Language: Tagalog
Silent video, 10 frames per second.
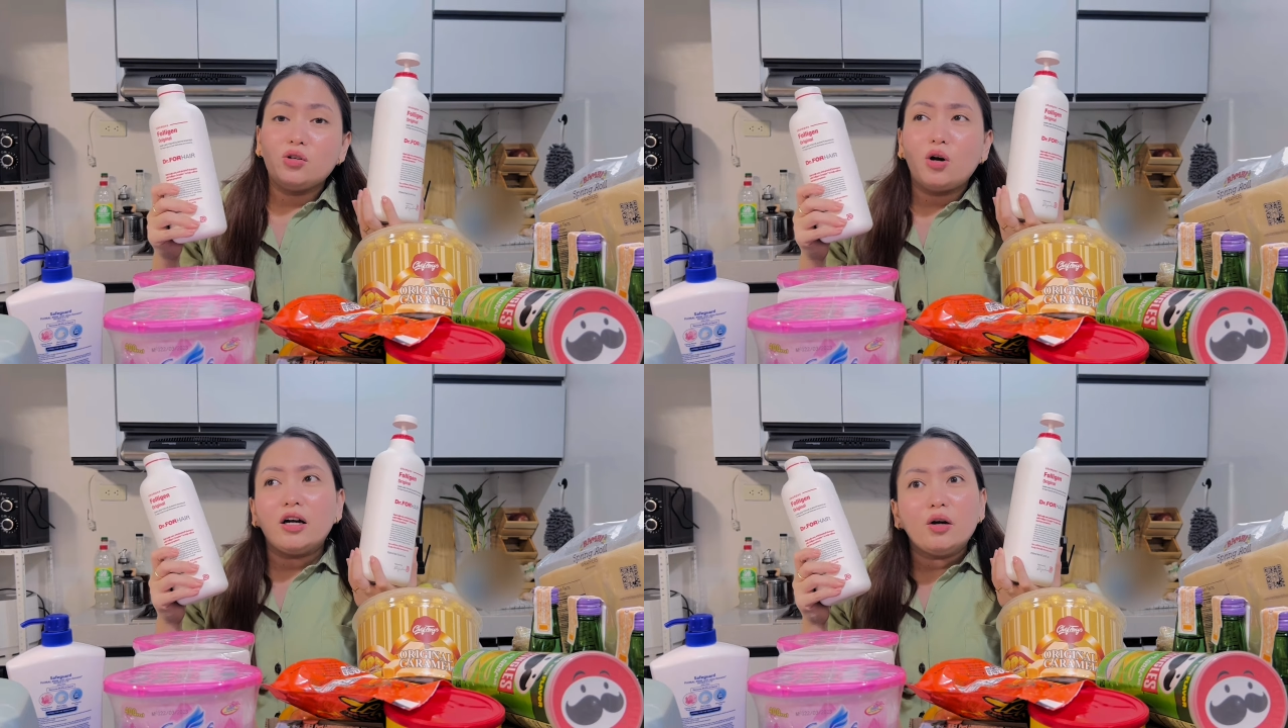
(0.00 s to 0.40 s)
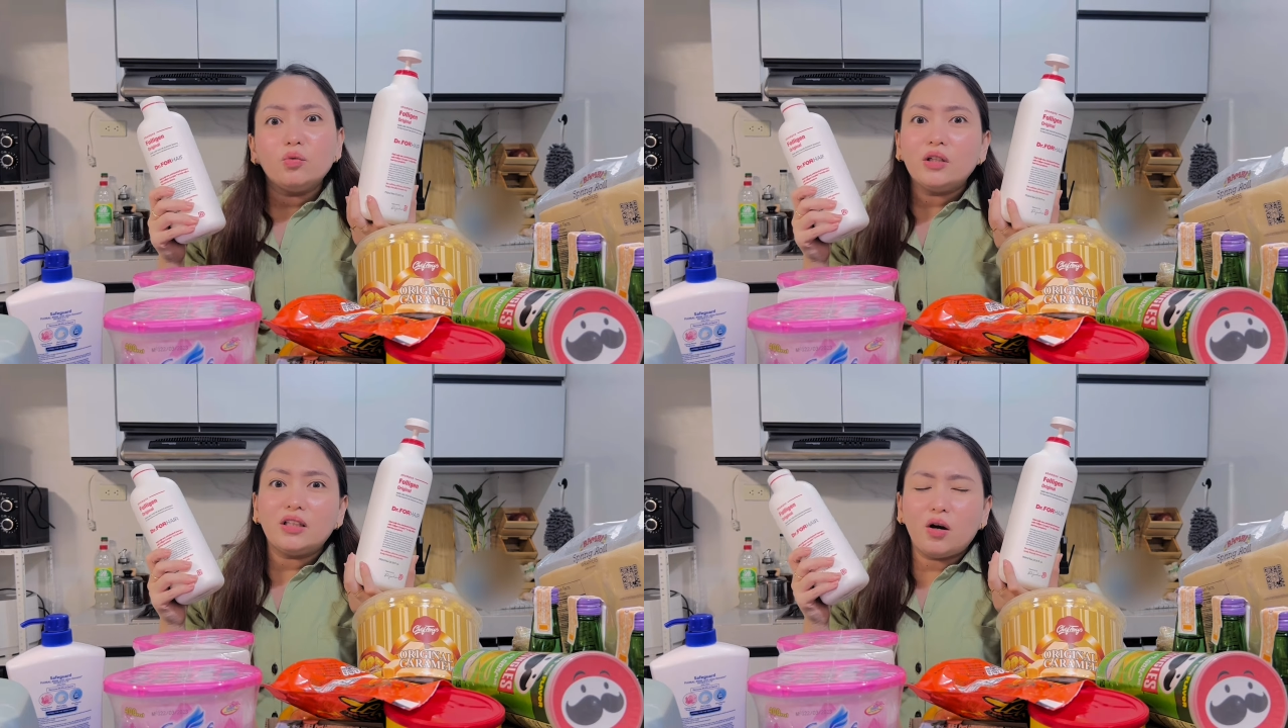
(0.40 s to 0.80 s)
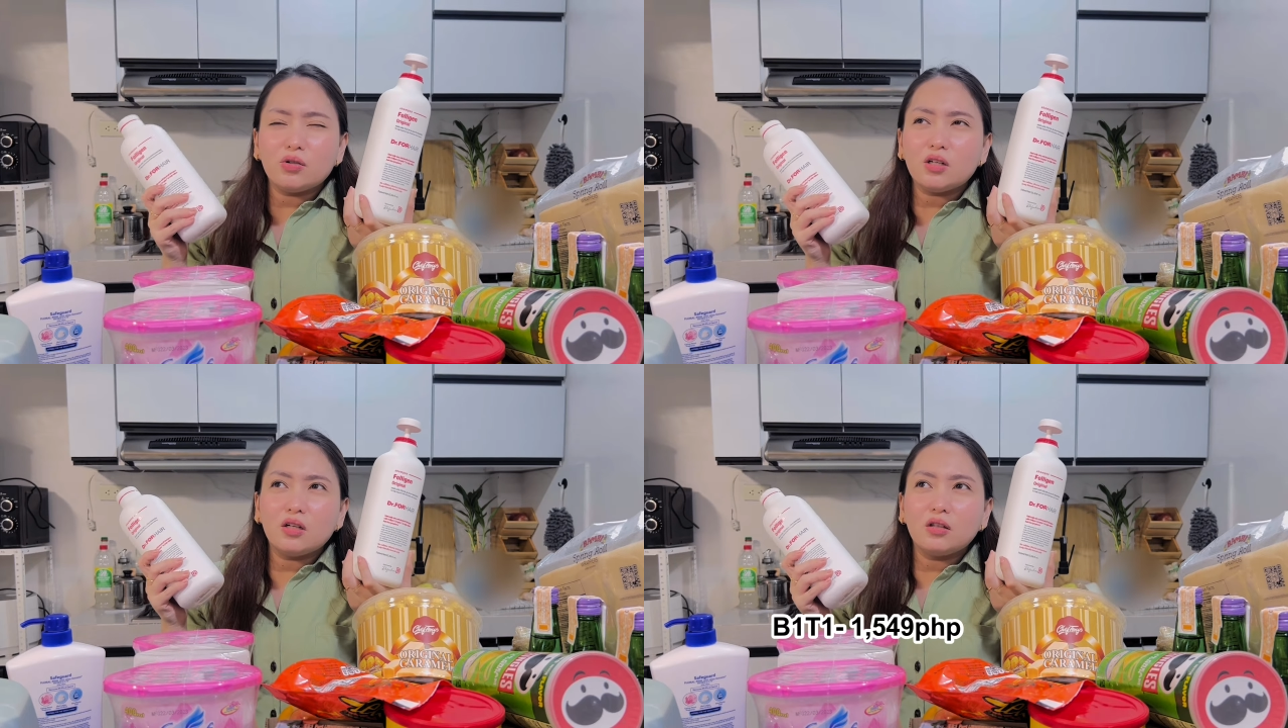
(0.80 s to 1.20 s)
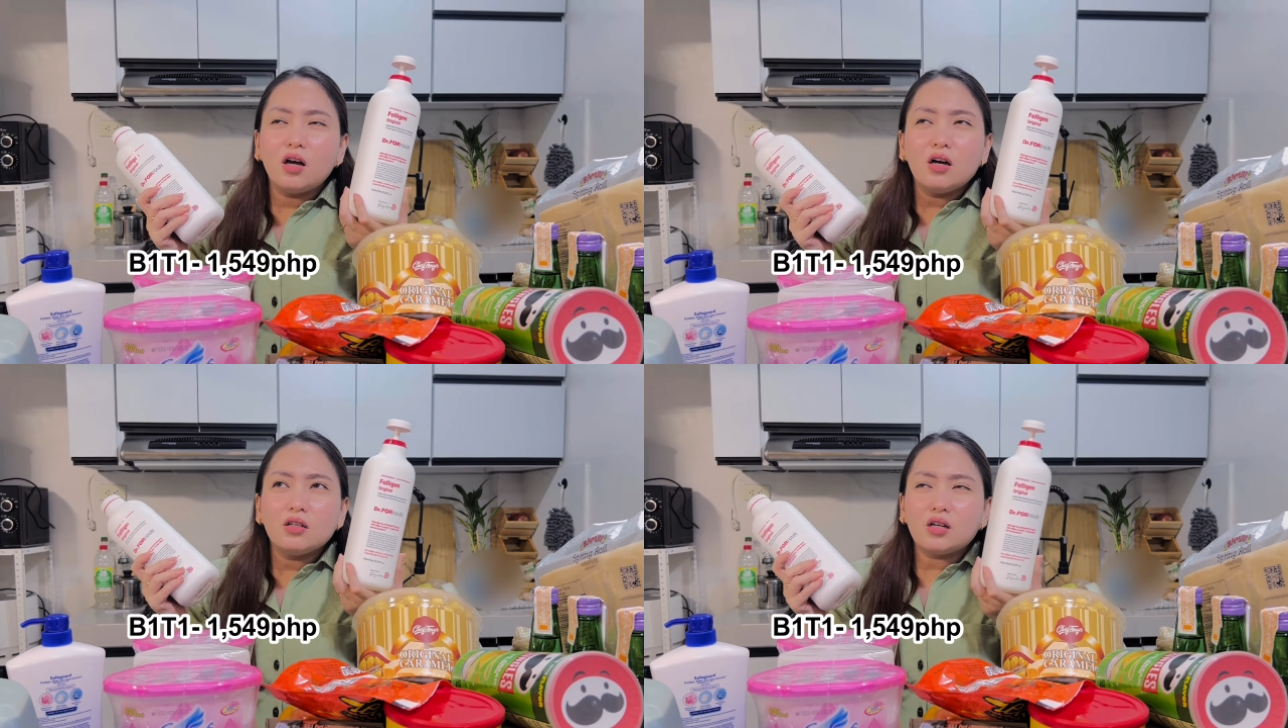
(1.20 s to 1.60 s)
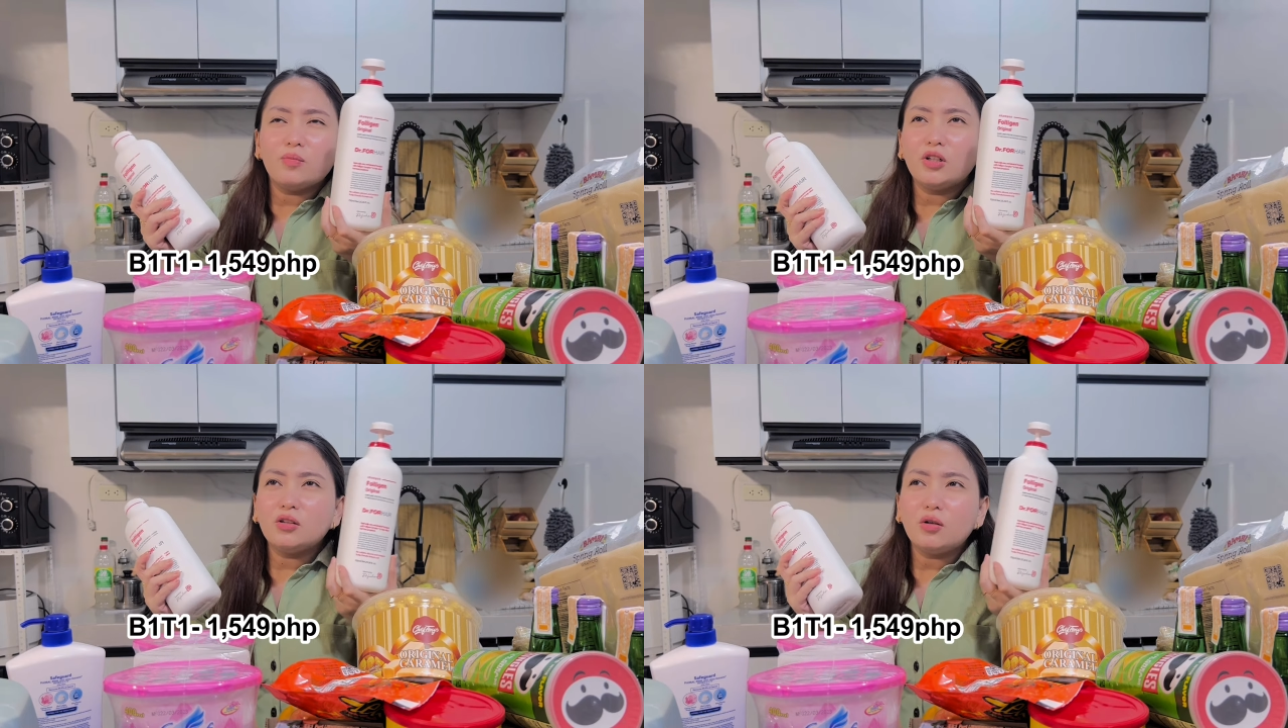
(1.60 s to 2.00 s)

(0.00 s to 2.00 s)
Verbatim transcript: So, around 1,000 something